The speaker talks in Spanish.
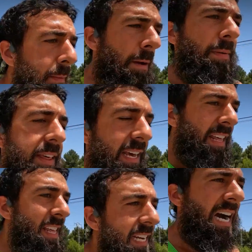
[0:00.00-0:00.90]
es que me empecé a
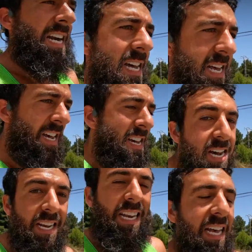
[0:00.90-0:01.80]
dedicar
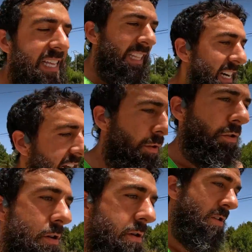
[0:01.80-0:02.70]
ya de
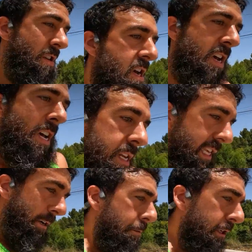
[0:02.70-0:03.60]
entrenador.
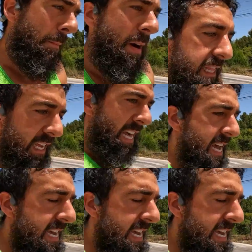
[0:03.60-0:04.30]
Después, a partir de